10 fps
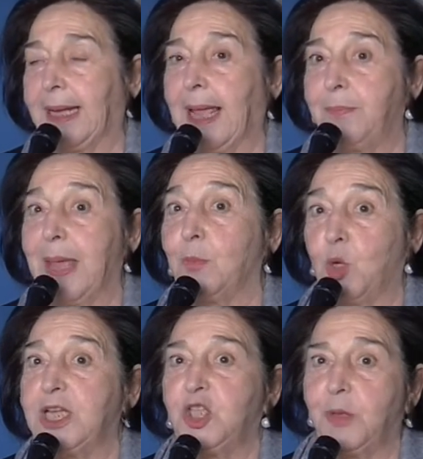Abbiamo
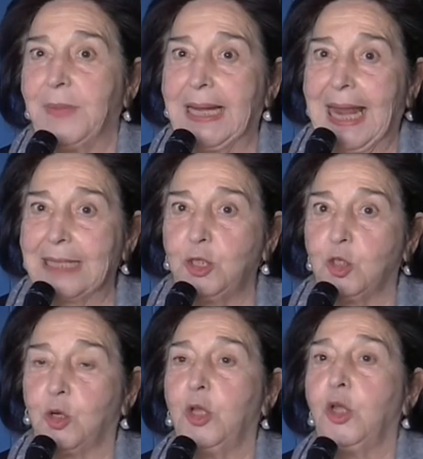il
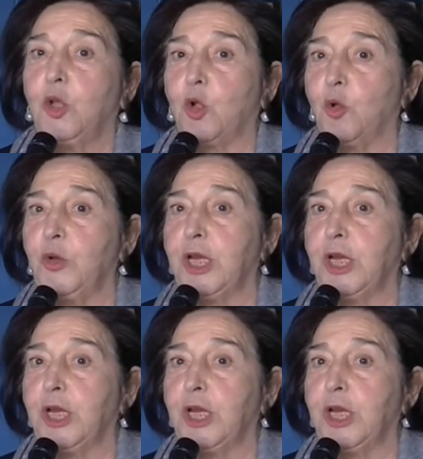gemellaggio con